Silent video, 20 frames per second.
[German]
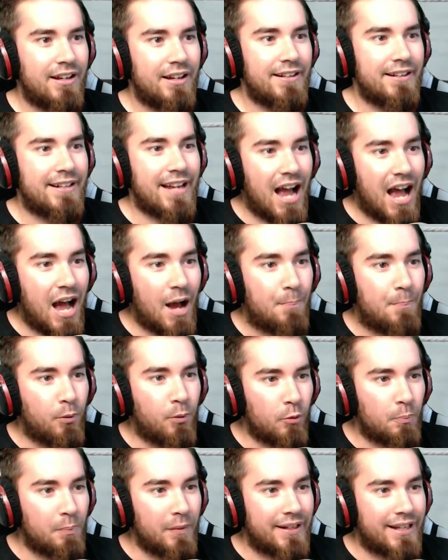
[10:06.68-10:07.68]
Ja,
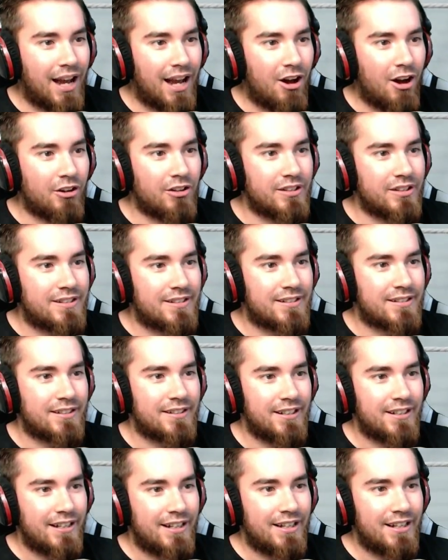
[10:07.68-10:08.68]
boot mich aus!
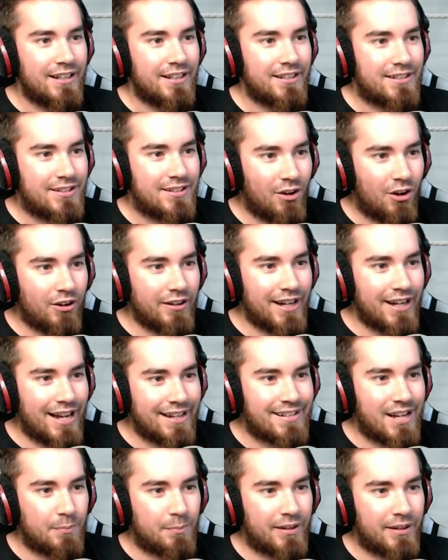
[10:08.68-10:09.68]
So,
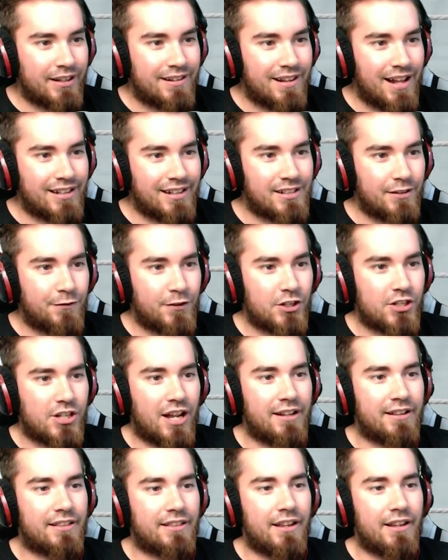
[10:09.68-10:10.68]
jetzt habt ihr es langsam
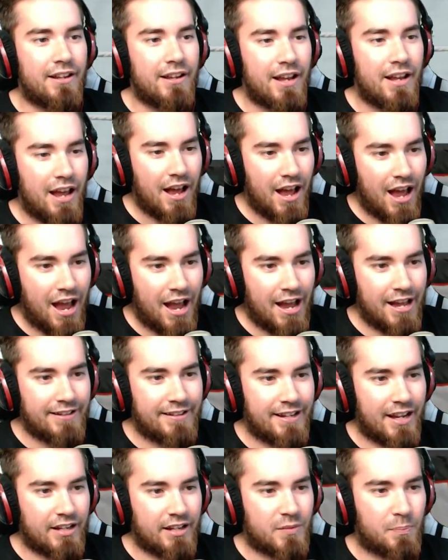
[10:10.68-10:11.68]
verstanden.
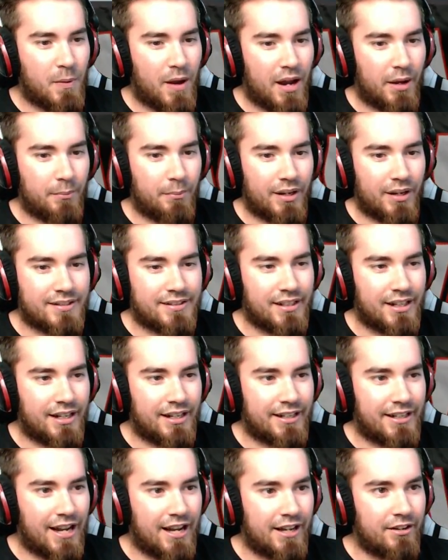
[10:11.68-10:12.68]
And the Spinebuster
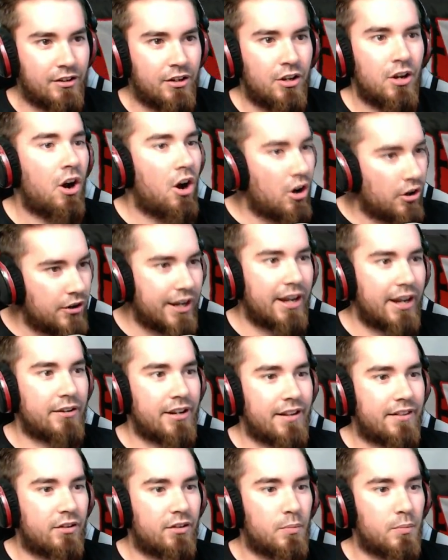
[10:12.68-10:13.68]
again. Okay, und
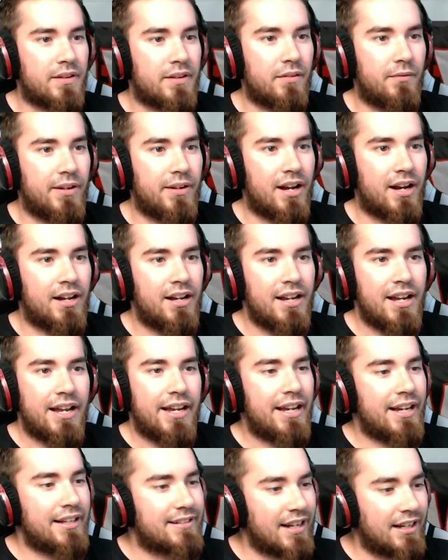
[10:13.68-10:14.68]
jetzt jubeln sie wieder.
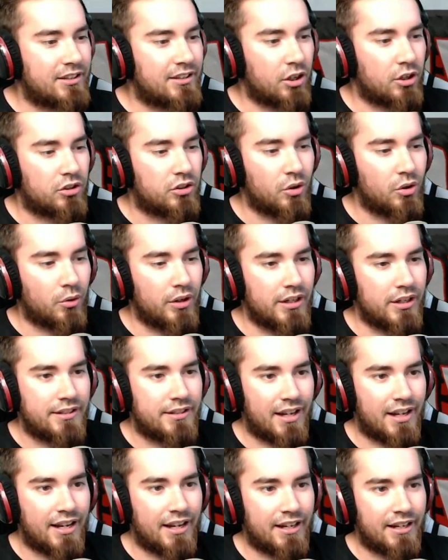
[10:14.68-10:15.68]
Ihr seid doch durch,
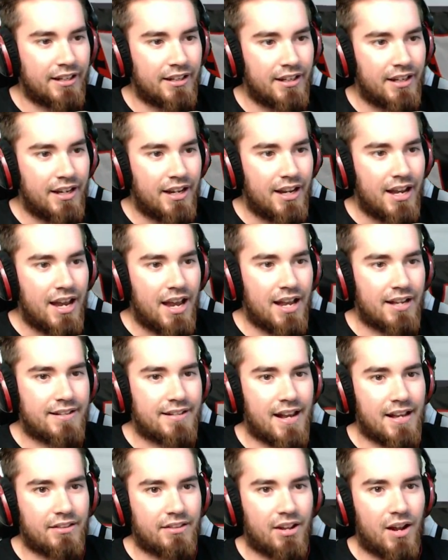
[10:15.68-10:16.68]
ey. Ihr
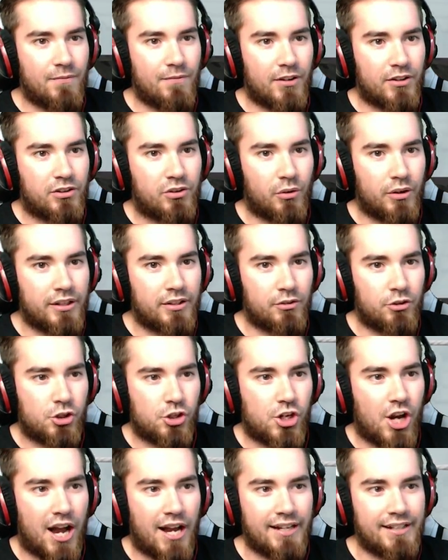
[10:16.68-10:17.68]
seid da einfach durch und
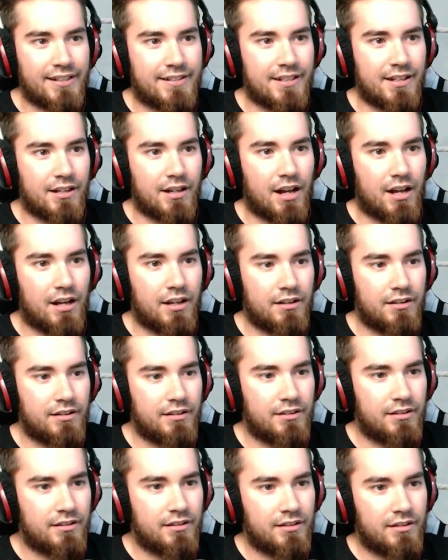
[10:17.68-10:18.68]
scheiße.
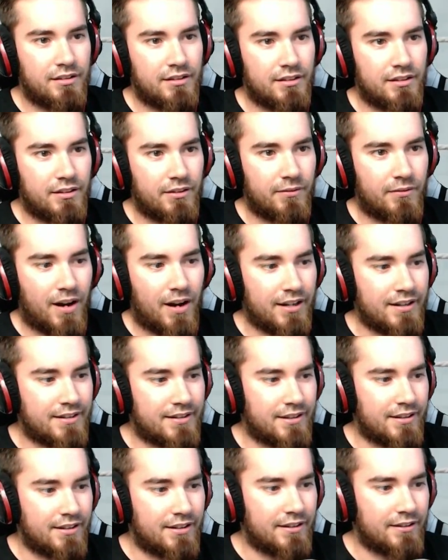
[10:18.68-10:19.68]

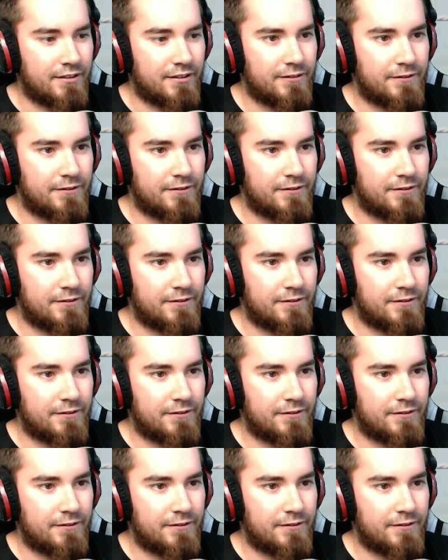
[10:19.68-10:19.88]
Wahnsinn.